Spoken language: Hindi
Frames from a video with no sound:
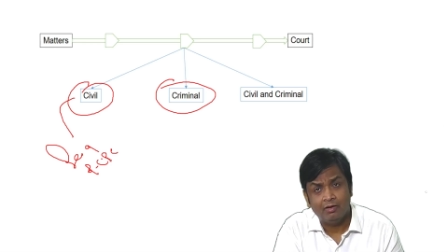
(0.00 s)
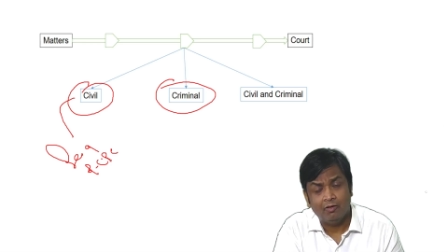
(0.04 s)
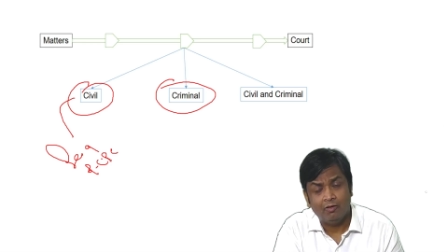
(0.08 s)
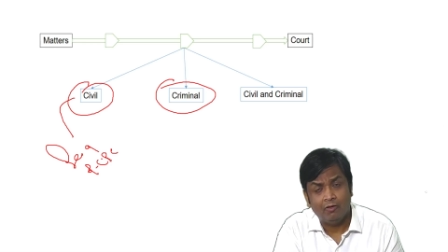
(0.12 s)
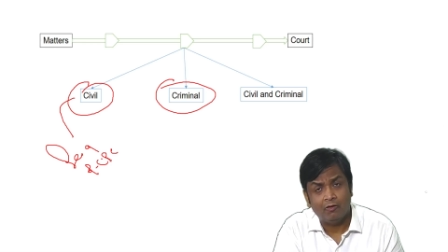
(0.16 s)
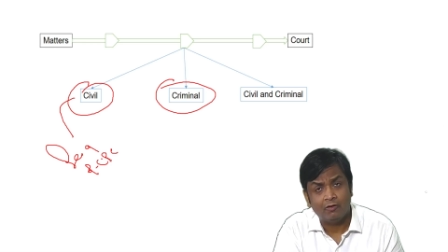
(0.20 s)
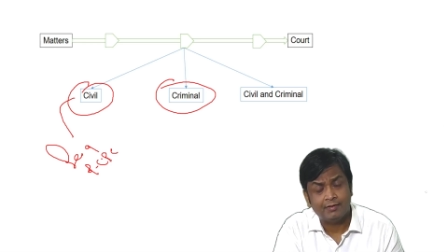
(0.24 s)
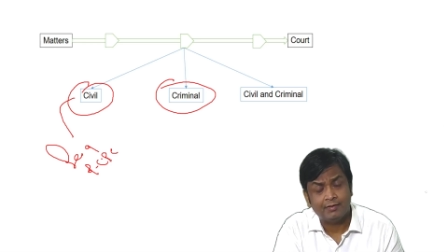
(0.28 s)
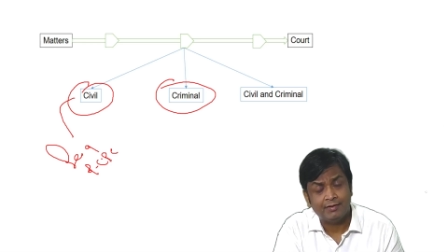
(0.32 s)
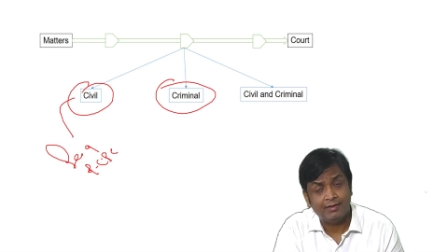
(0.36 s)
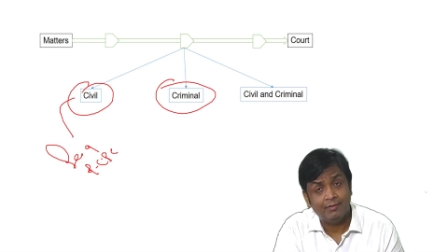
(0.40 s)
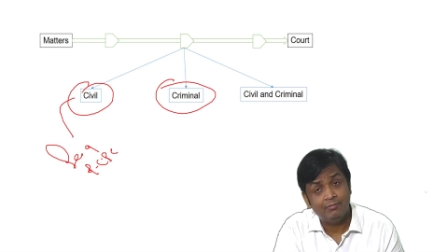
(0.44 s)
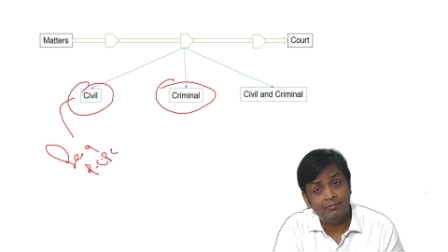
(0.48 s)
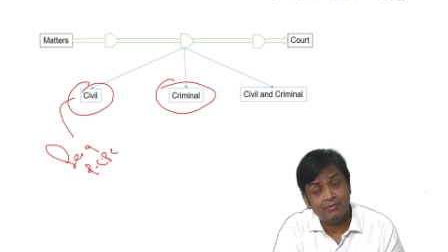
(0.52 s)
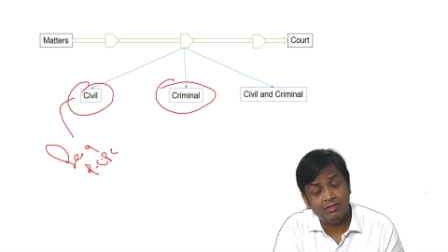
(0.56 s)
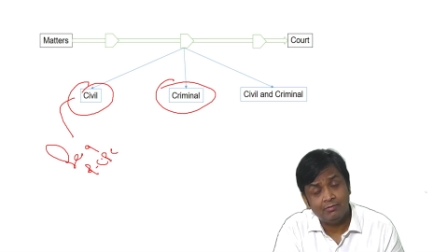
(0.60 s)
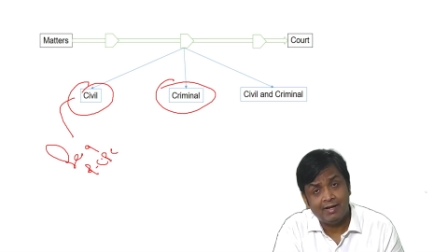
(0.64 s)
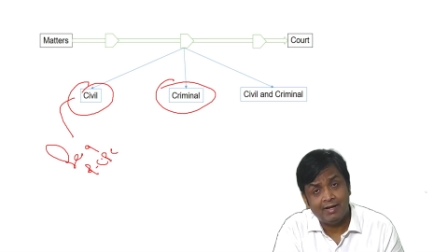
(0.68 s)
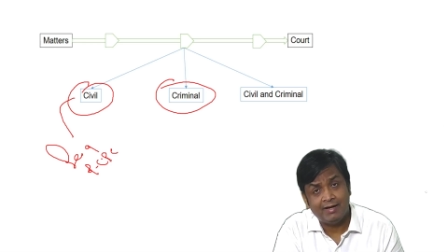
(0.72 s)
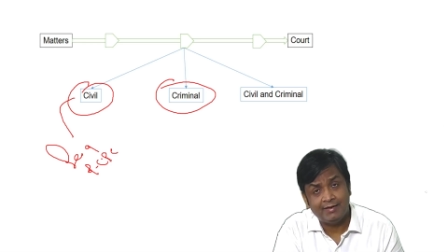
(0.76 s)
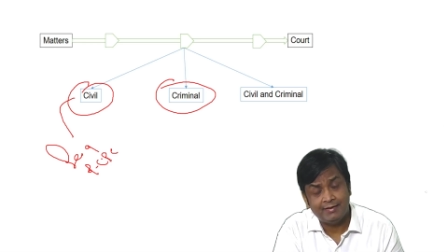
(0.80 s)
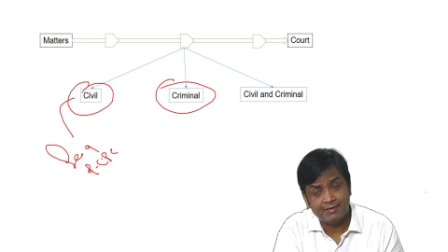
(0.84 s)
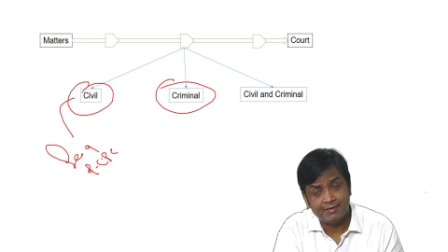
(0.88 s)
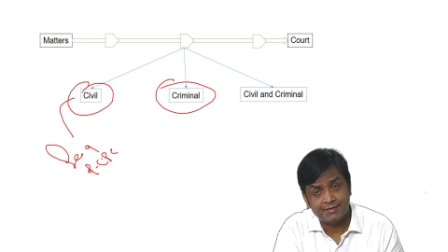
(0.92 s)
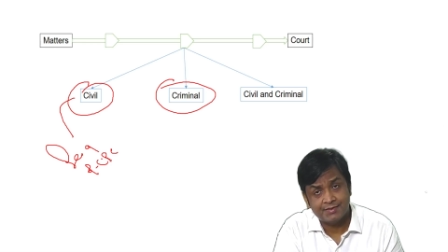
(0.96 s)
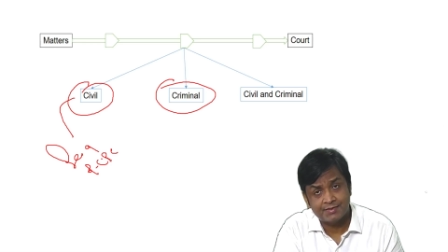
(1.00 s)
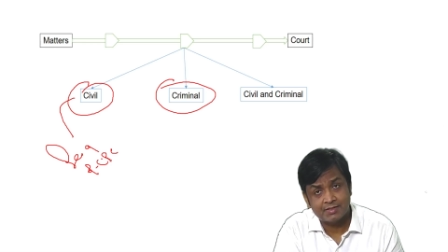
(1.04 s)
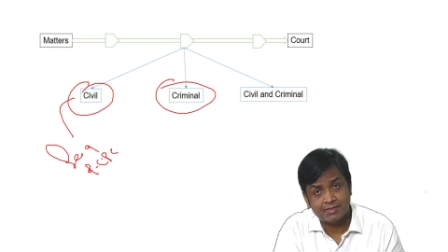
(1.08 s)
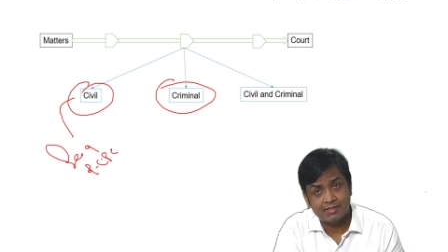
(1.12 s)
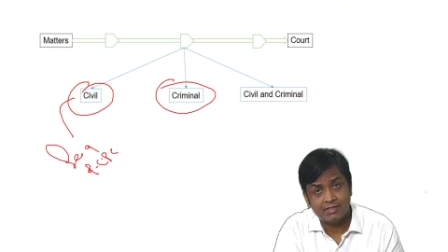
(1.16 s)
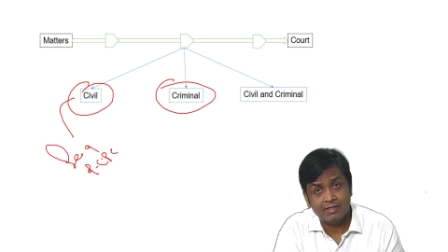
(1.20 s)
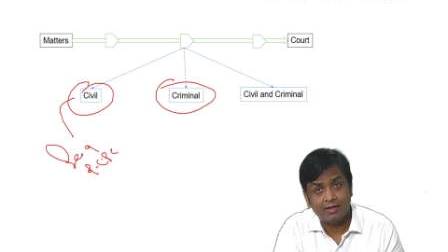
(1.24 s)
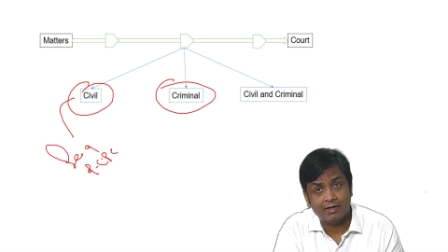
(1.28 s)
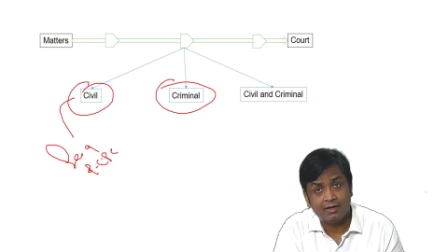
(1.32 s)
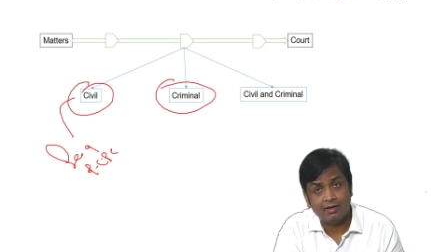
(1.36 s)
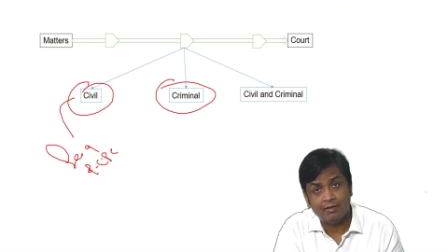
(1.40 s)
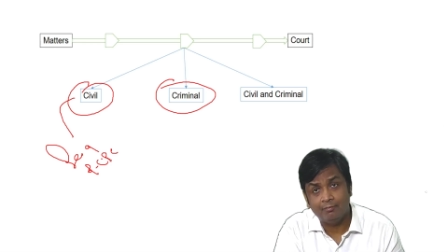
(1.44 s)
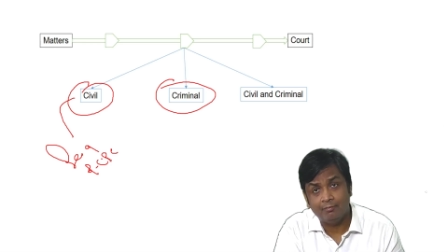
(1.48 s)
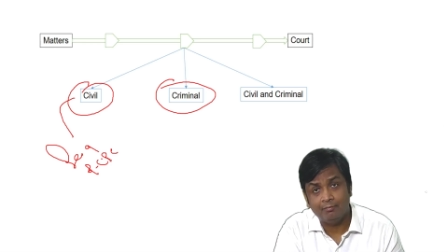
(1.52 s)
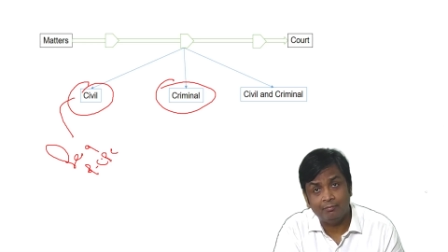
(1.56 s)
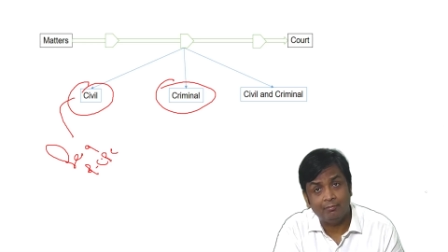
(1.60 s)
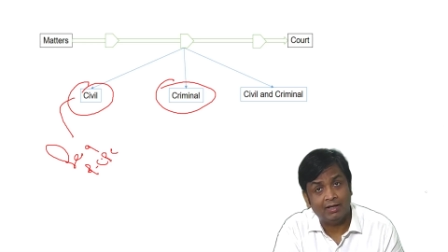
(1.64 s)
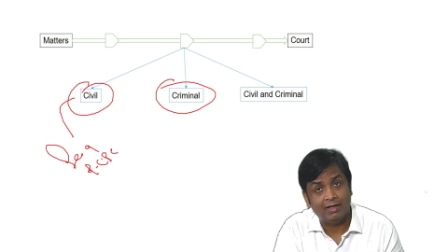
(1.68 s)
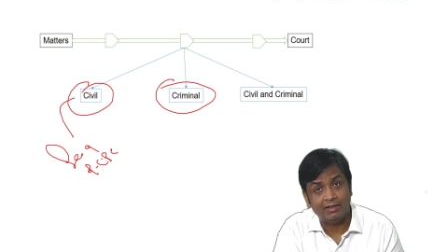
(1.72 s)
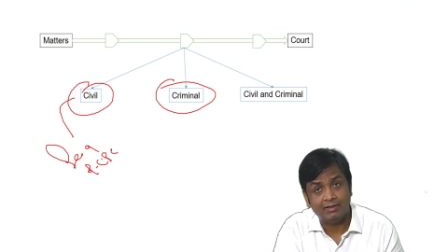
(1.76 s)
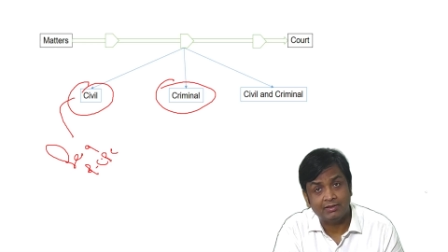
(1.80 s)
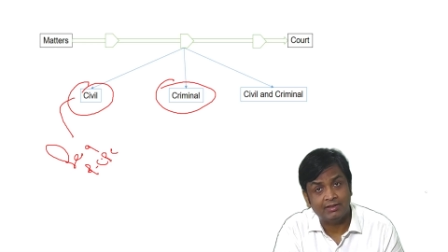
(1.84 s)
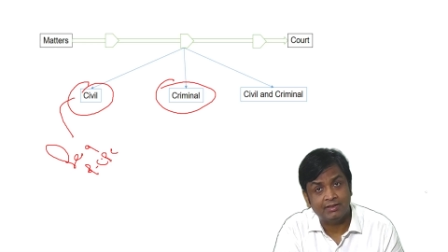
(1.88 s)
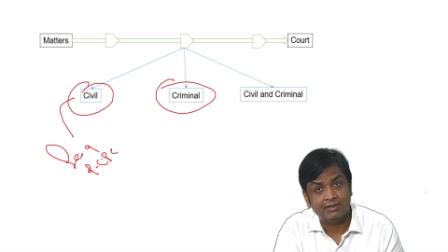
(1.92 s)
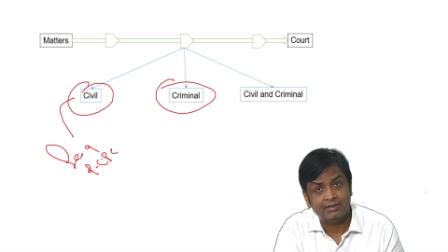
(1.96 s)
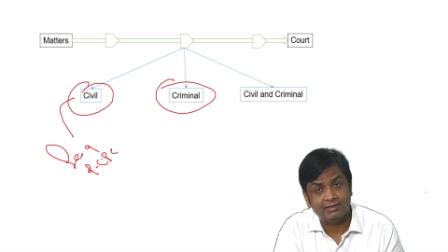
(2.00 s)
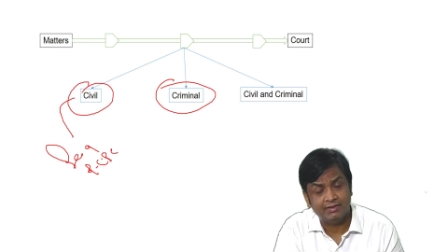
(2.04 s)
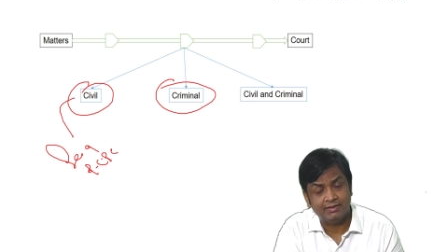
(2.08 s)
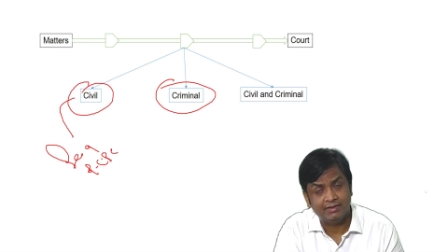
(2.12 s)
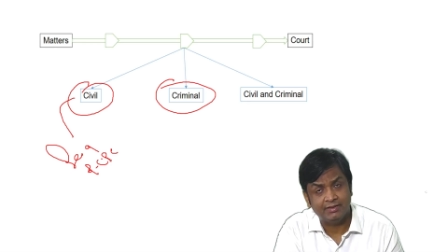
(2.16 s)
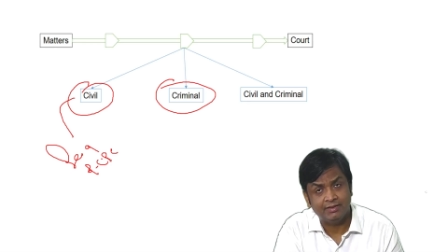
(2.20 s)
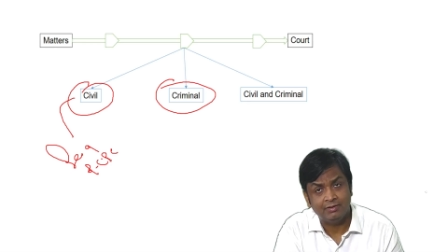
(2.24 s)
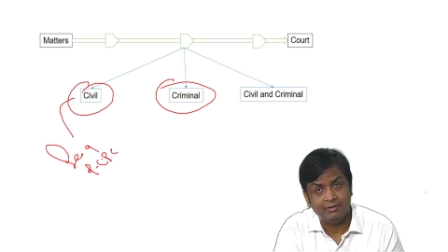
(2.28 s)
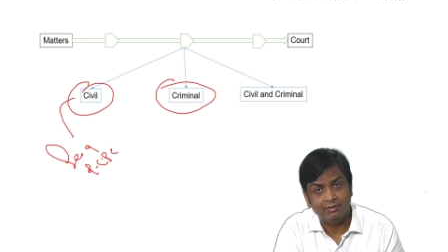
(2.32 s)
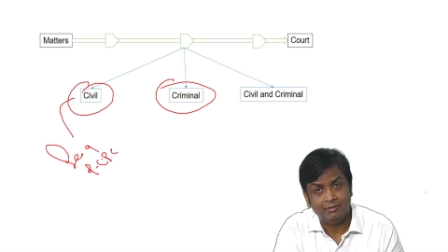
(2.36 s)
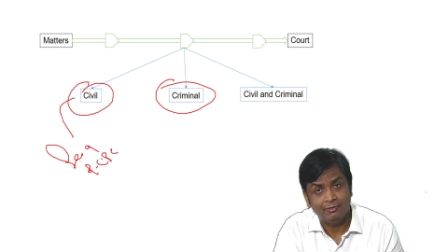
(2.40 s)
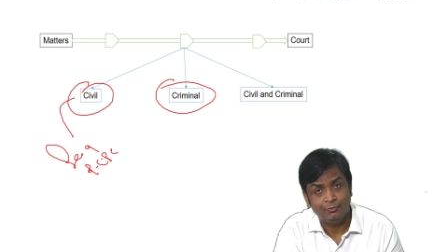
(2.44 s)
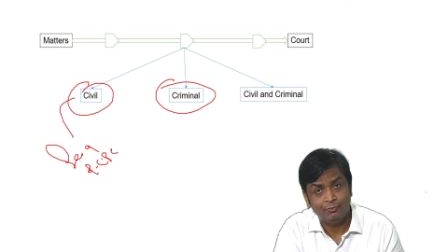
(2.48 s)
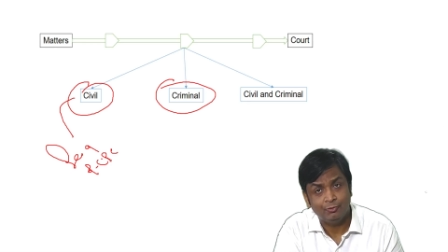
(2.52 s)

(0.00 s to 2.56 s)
और क्रिमिनल मैटर्स की अगर हम बात करते हैं